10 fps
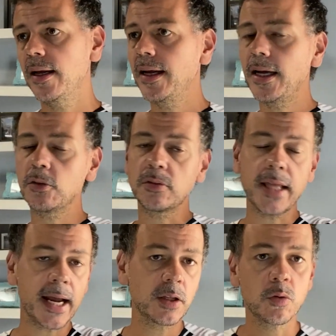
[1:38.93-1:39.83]
é do
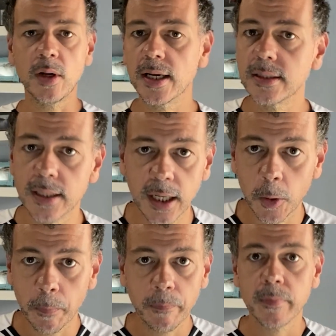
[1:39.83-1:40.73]
técnico
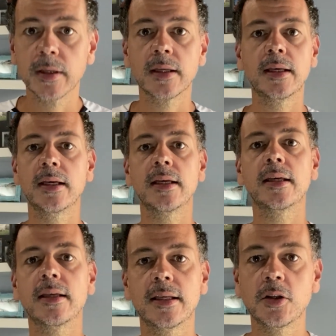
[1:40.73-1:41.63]
Leandrão,
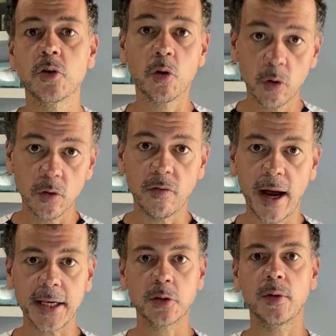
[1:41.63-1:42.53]
que, que jogou no
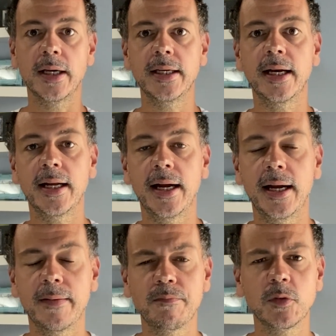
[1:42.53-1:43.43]
Vasco aí a,
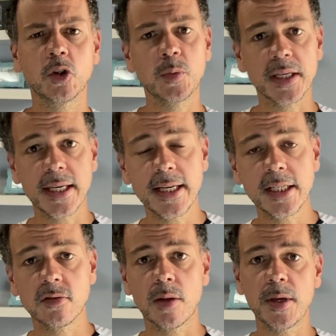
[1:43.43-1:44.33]
a, em
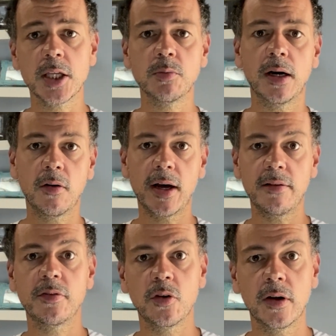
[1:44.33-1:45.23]
2015, não é mesmo? Agora
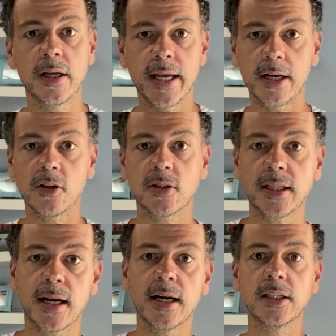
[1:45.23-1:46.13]
virou, era nosso
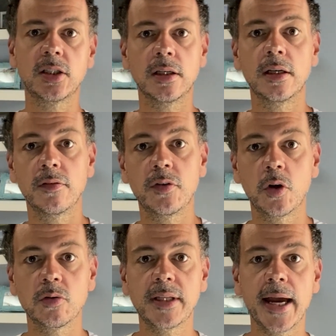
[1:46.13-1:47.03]
atacante,
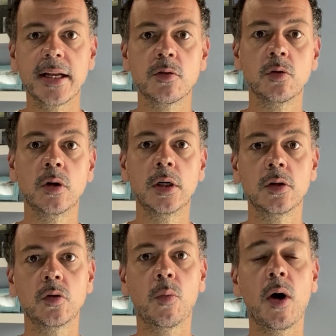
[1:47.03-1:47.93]
virou o técnico
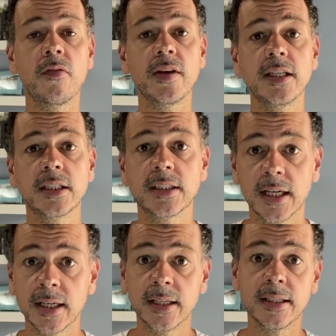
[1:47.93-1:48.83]
do Boa
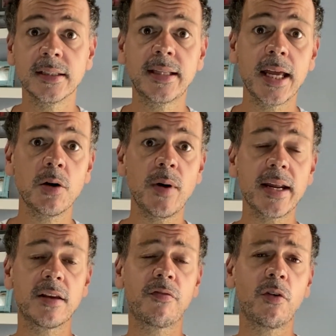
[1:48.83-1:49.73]
Vista. Tem o
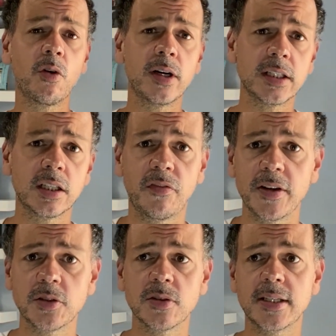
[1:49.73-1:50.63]
Eric Flores, que
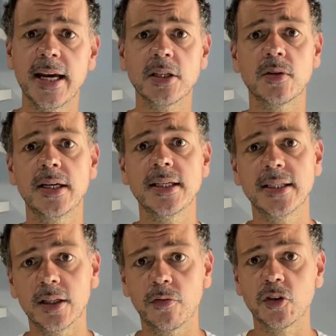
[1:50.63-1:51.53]
fez sucesso aí
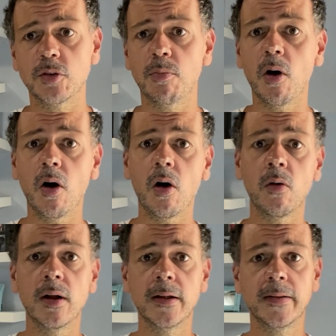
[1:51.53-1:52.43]
já no
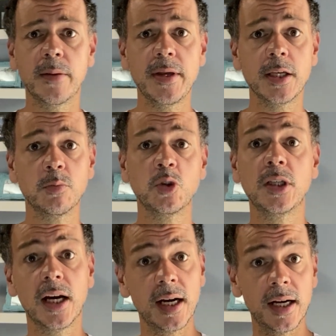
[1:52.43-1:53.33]
futebol, não é mesmo? O
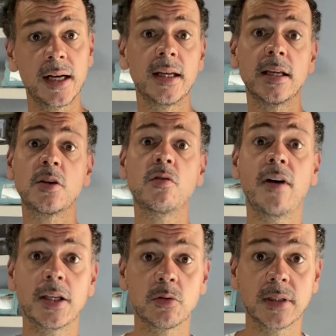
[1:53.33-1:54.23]
Jean, que o
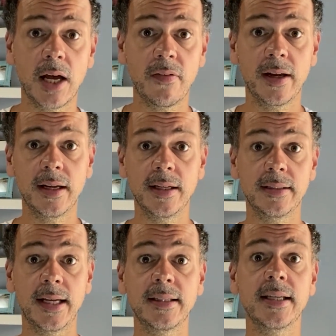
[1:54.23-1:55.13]
Vasco tava,
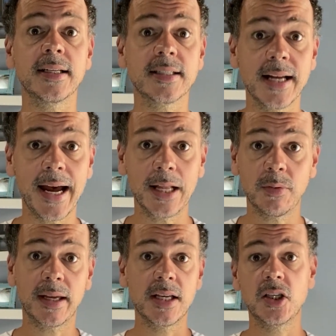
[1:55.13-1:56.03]
tá
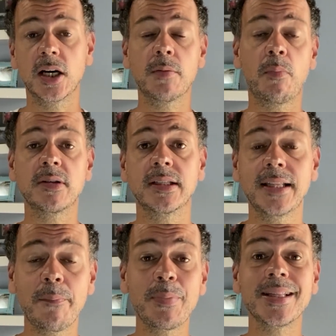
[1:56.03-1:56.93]
interessado, há quem diga que possa
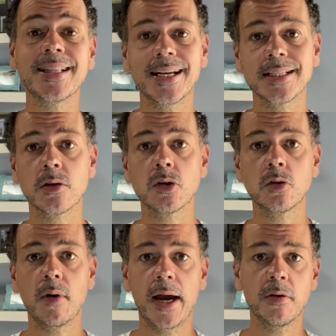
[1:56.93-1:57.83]
até pintar em São
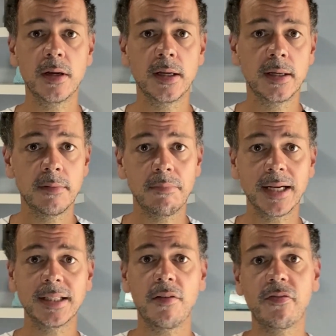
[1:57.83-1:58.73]
Januário
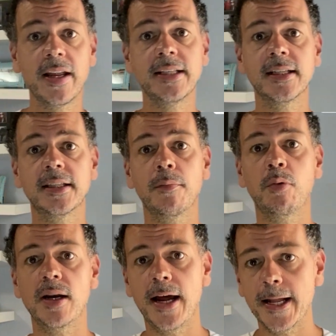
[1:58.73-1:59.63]
mais na frente na
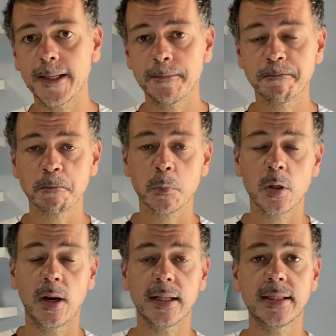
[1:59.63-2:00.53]
temporada,
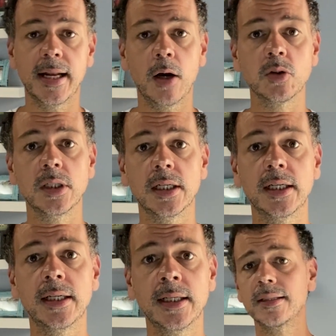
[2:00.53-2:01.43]
lateral
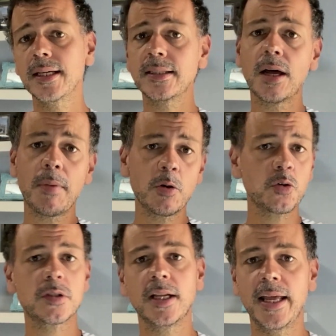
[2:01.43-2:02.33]
Jean. Tem também o
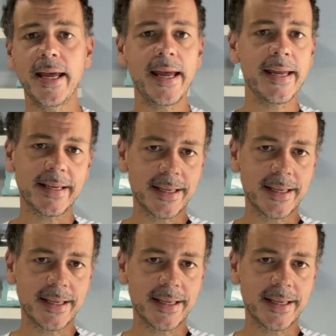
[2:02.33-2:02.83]
Jusilei,